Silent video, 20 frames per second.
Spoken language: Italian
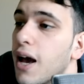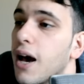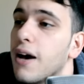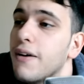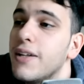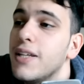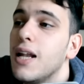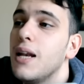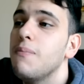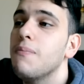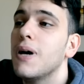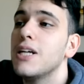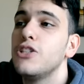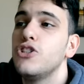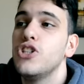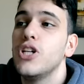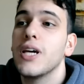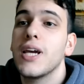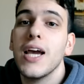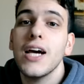Avrete
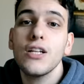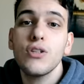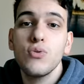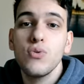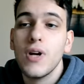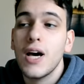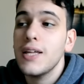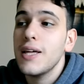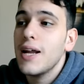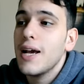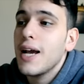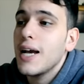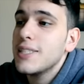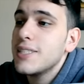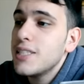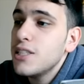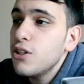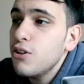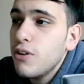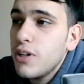l'immagine cartonata
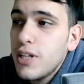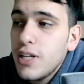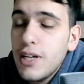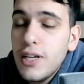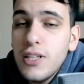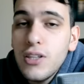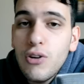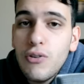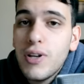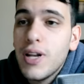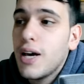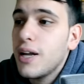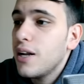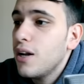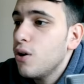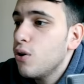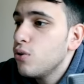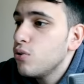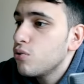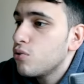ragazzi e dovrete indovinare
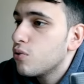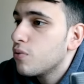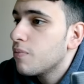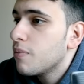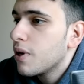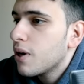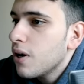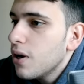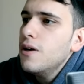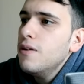lo youtuber.